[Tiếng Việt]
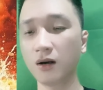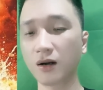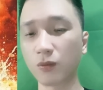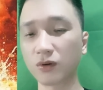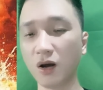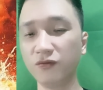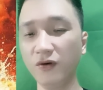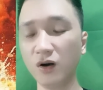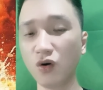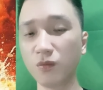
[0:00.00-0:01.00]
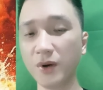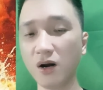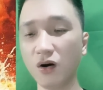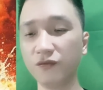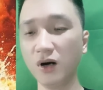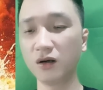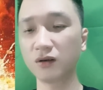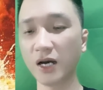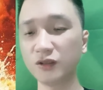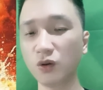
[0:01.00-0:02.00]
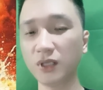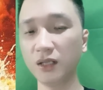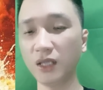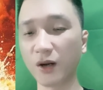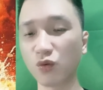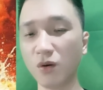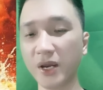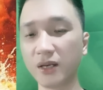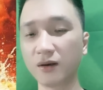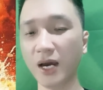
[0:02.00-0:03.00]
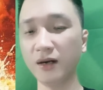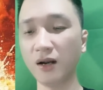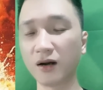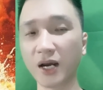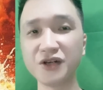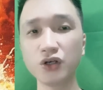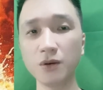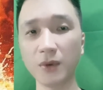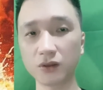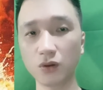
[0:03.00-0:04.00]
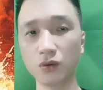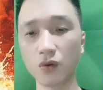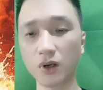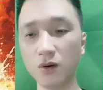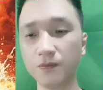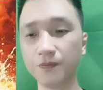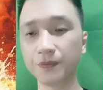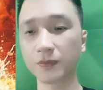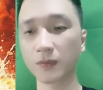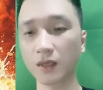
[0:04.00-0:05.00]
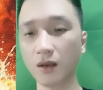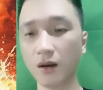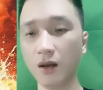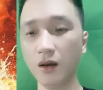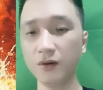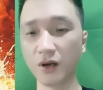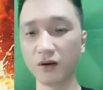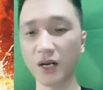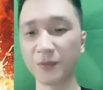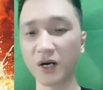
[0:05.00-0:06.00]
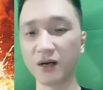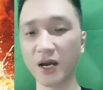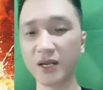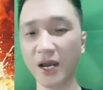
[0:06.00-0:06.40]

Ngọc Long Vương cùng Mi Hầu Vương đã dùng thân thể của mình ngăn ở ngay trước mặt Tô Ngộ Không. Những năm gần đây